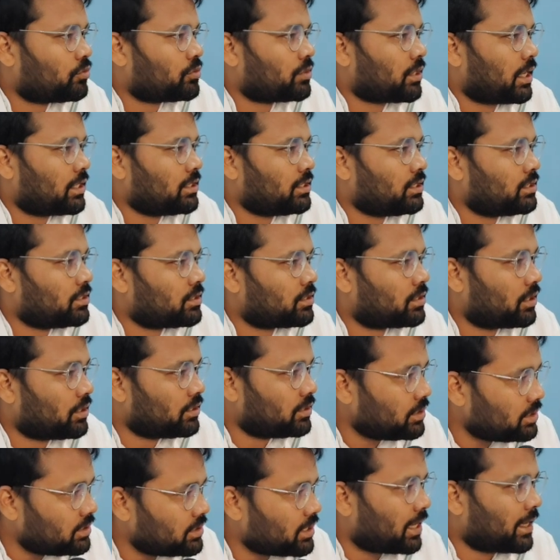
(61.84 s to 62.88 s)
जो साजिश
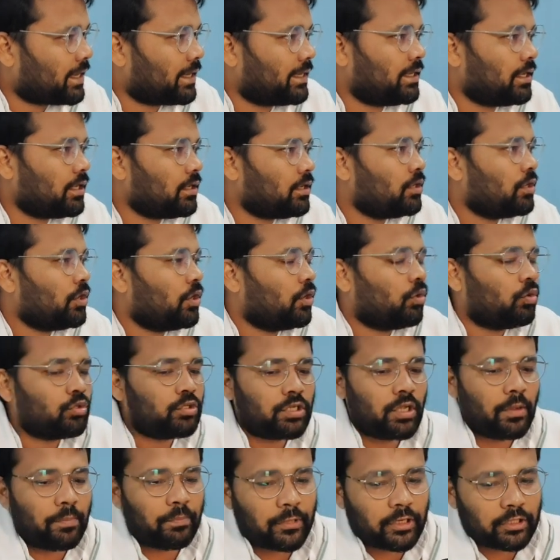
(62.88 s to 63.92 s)
रची जा रही है
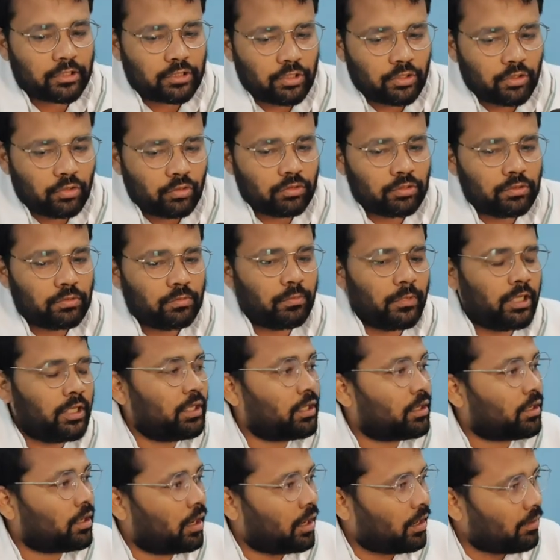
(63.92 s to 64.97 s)
उसके प्रतिरोध में
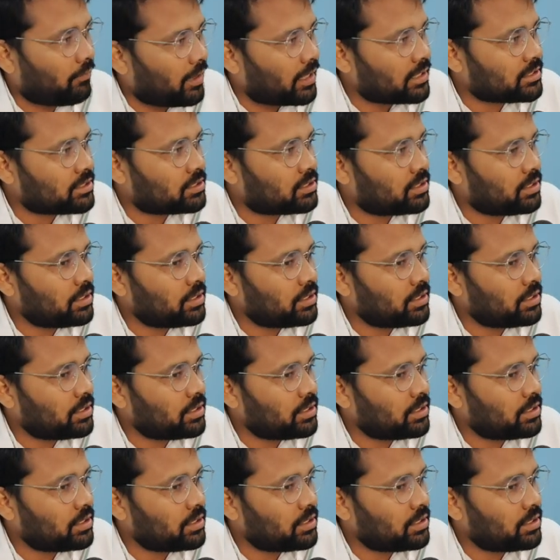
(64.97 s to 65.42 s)
एक आवाज़